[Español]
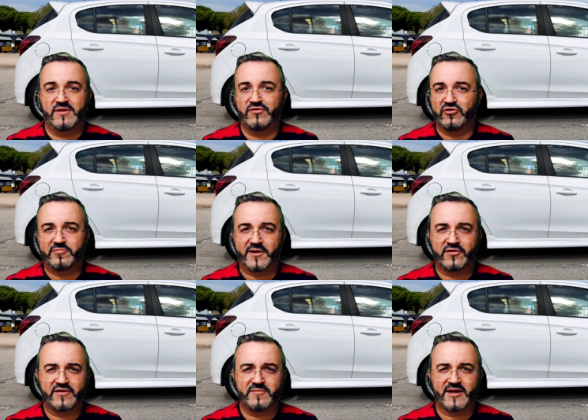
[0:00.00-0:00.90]
viendo los
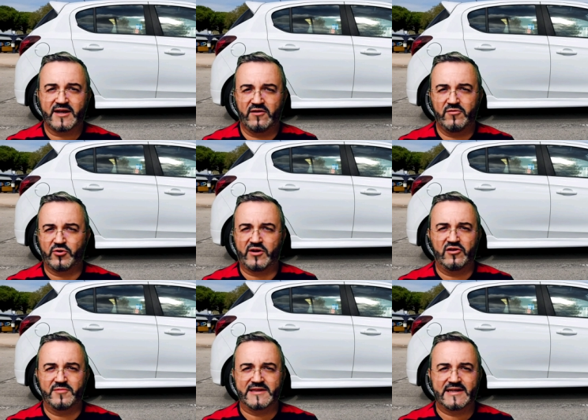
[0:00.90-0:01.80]
precios de mercado por
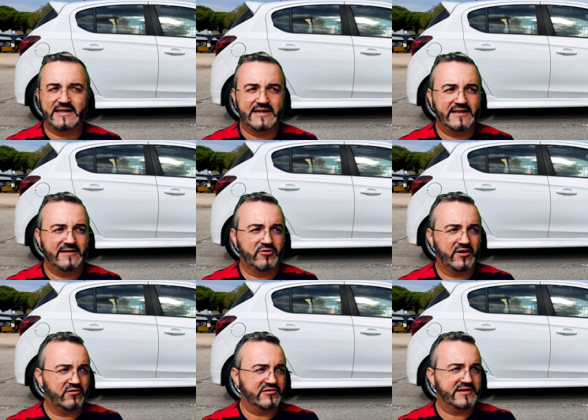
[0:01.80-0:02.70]
kilometraje y tal,
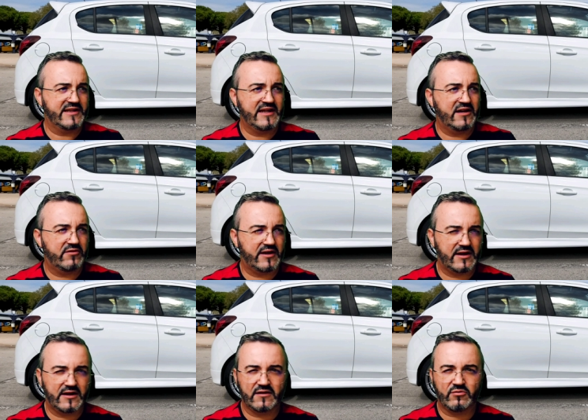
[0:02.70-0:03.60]
porque el coche tiene
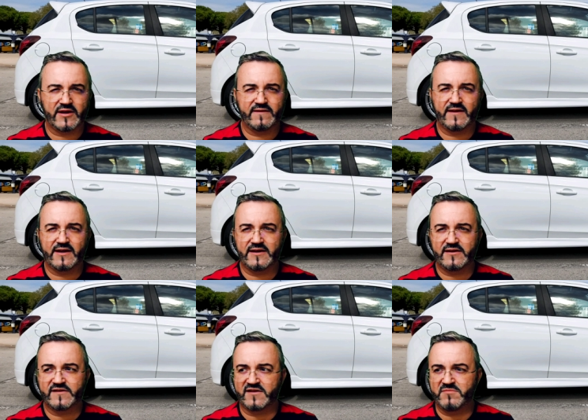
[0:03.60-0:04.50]
ahora
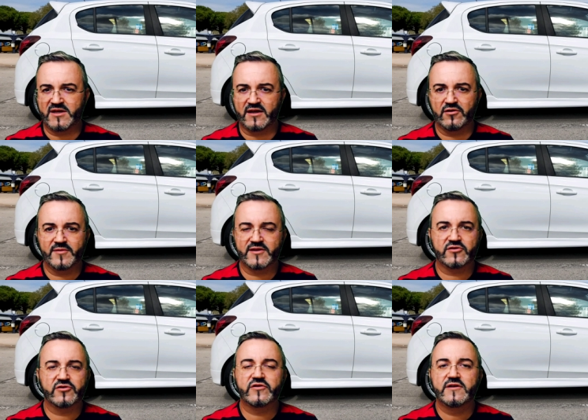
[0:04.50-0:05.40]
46.000
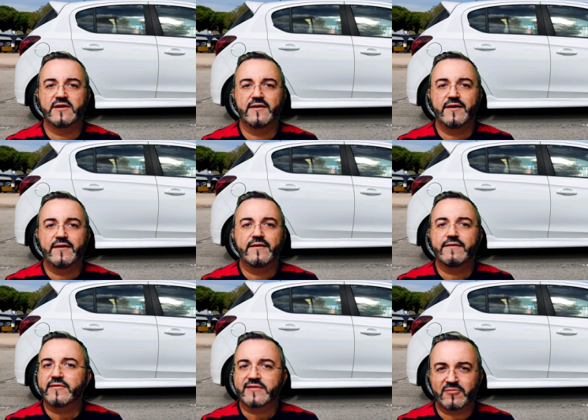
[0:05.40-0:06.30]
kilómetros.
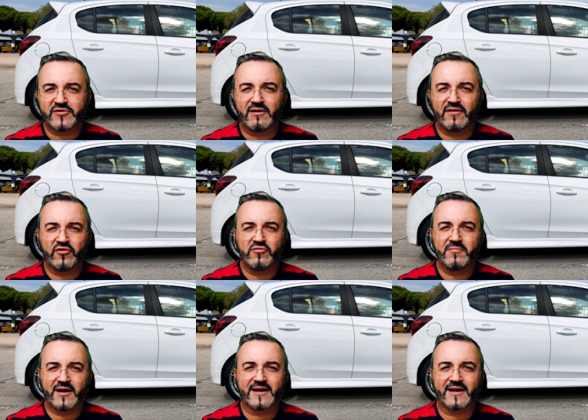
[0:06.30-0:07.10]
Estamos hablando de un